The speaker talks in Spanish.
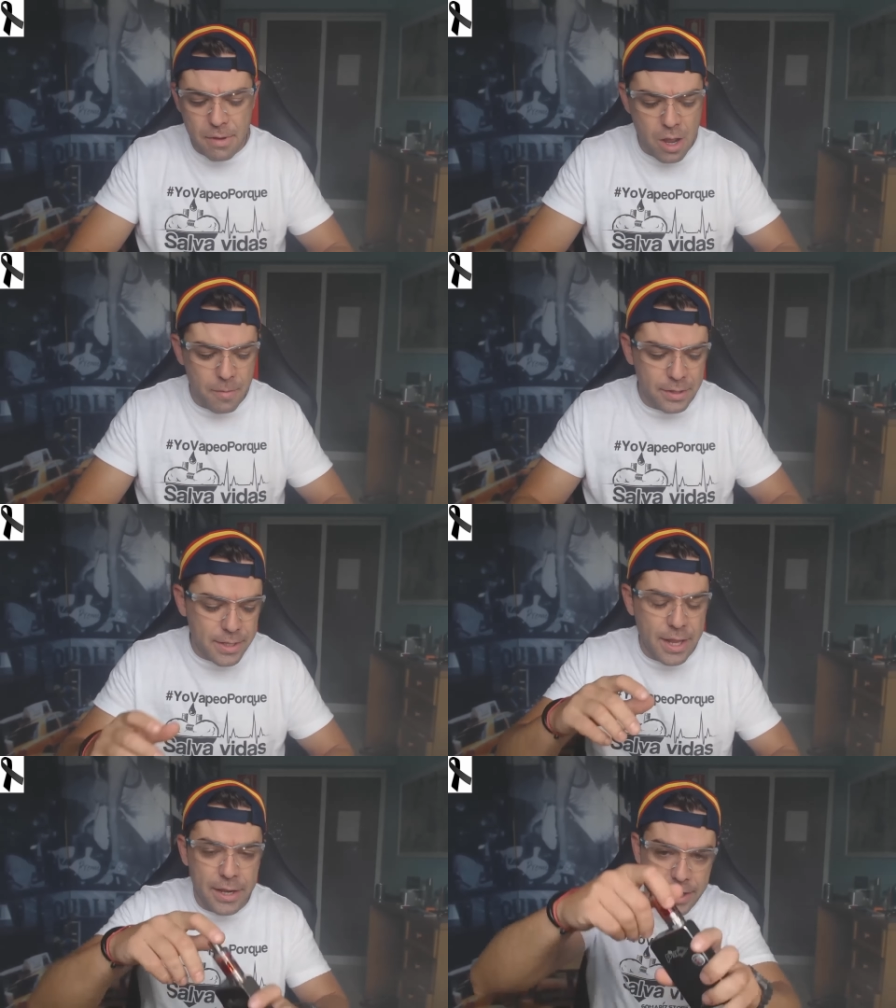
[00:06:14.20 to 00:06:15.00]
Vamos a
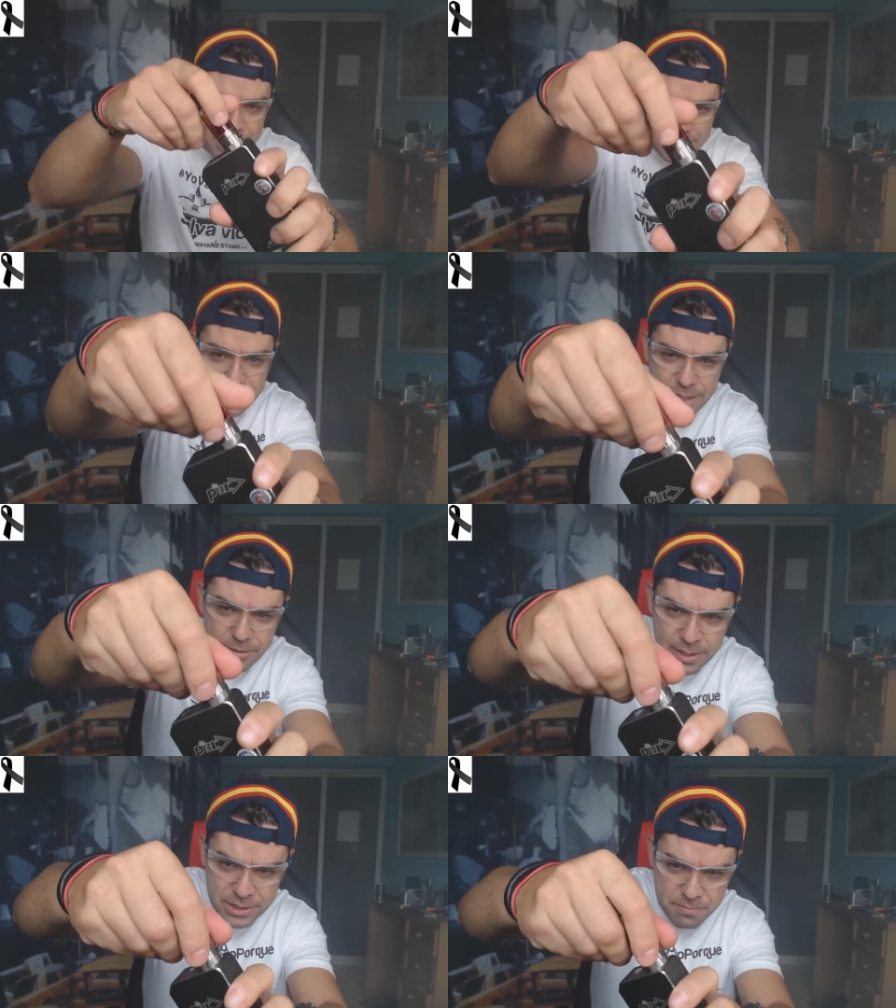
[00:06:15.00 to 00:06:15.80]
meter
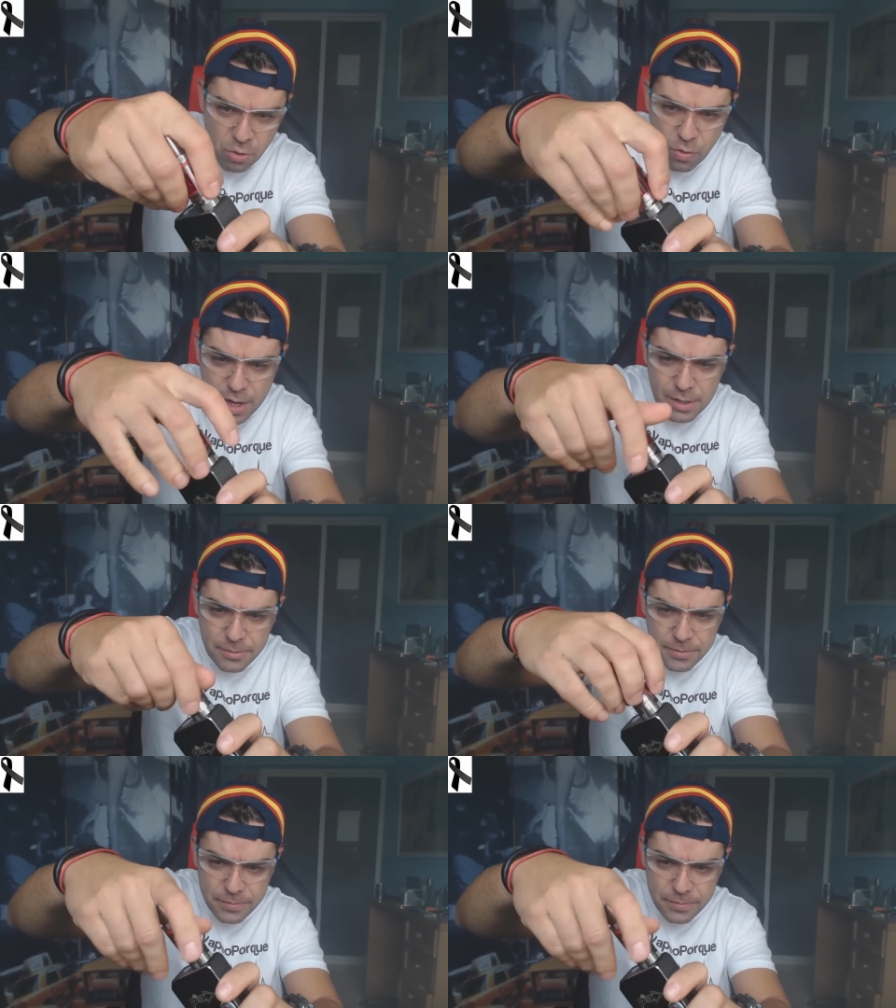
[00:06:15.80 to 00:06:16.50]
este, el Smogwell.